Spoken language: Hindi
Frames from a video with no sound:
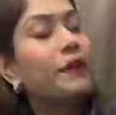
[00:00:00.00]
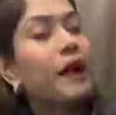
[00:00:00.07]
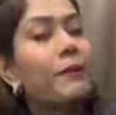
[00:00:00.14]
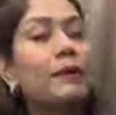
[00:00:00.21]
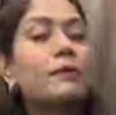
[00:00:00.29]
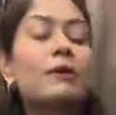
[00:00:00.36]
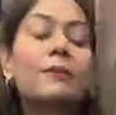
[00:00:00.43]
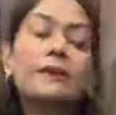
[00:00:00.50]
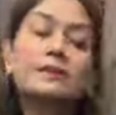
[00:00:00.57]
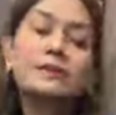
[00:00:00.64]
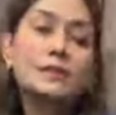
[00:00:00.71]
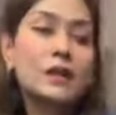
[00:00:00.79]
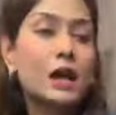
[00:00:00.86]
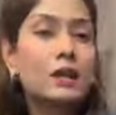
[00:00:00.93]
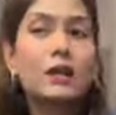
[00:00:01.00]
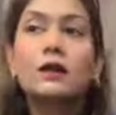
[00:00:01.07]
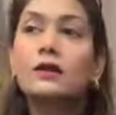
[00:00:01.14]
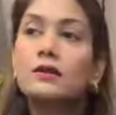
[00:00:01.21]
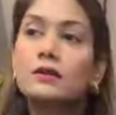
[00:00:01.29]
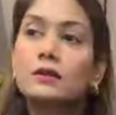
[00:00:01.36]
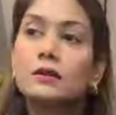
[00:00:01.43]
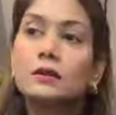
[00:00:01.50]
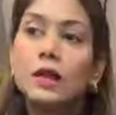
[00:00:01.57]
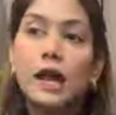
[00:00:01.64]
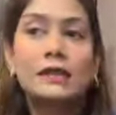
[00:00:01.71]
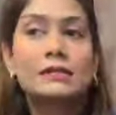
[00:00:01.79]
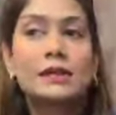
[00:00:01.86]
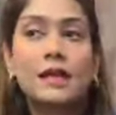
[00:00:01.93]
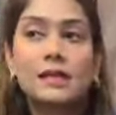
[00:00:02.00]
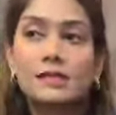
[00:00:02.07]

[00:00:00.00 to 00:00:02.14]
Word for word: दीपिका मैम का मैसेज दिखाना ऐसा